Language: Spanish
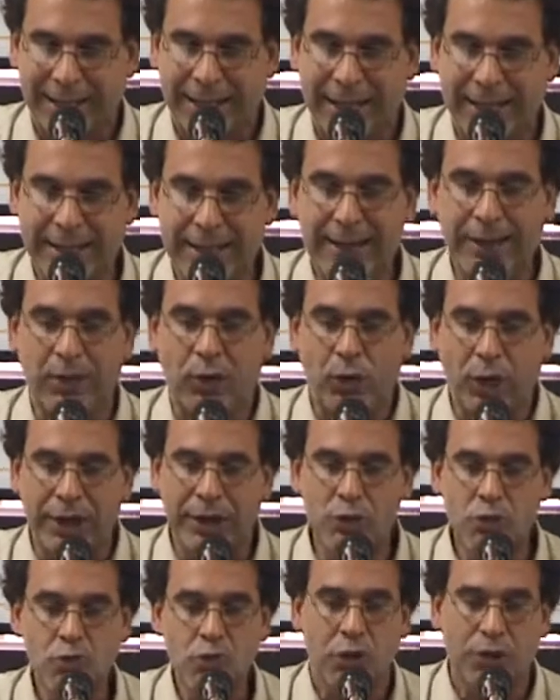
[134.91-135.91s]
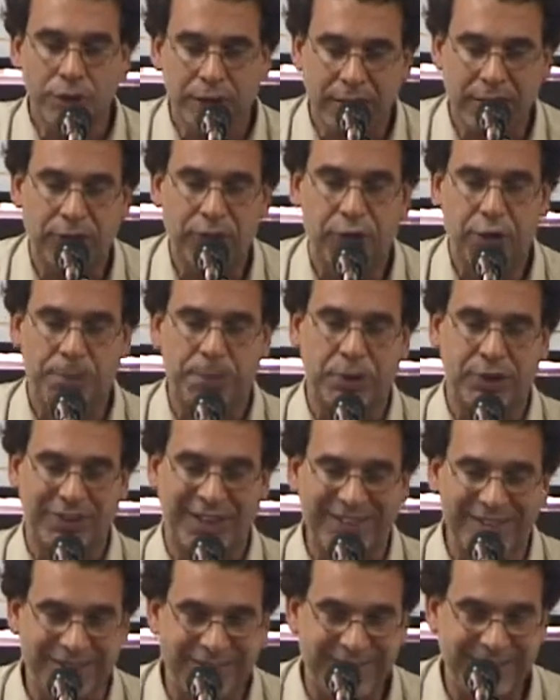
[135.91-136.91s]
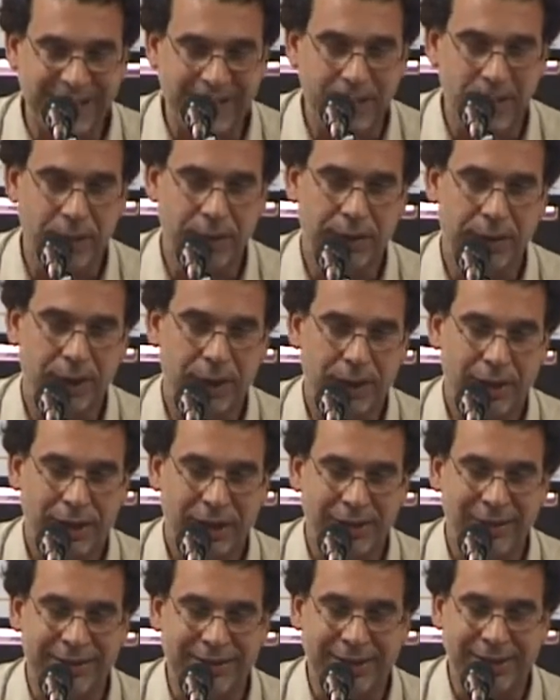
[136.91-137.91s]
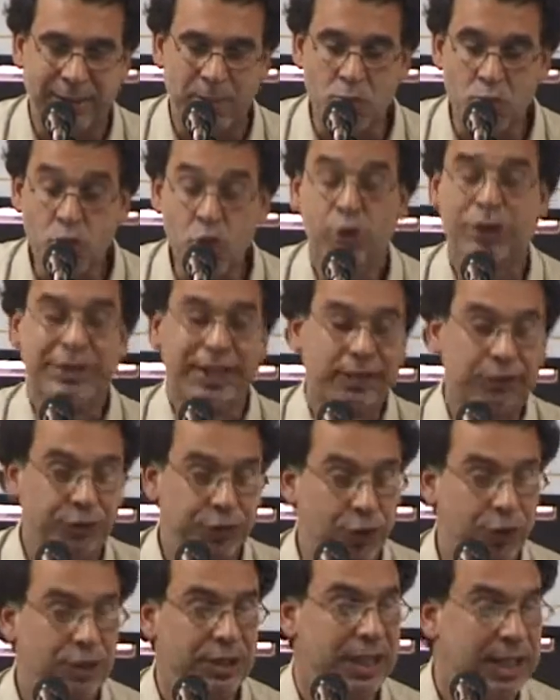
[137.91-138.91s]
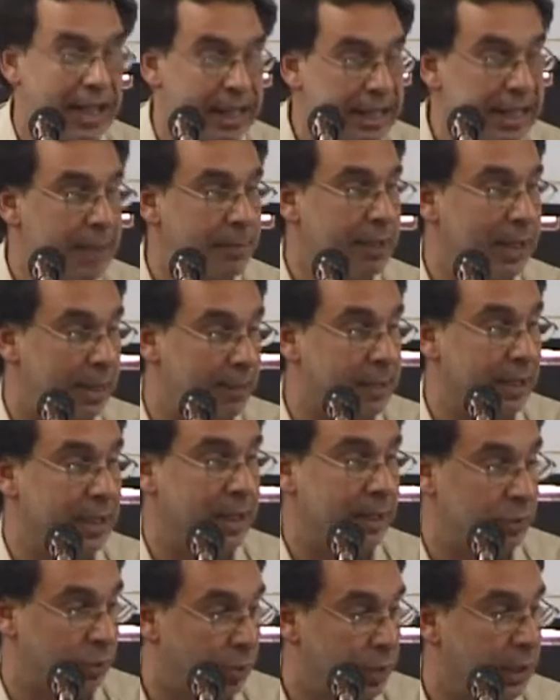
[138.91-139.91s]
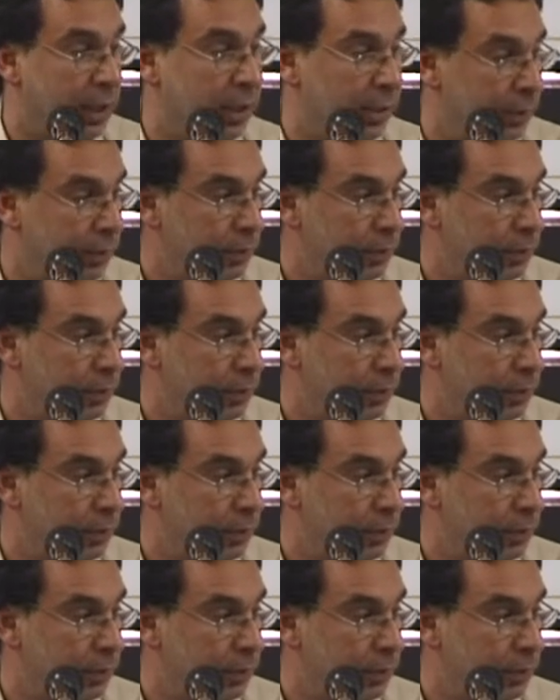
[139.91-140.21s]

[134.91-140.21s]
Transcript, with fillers: En, un contexto potencial de mutación de la dinámica migratoria,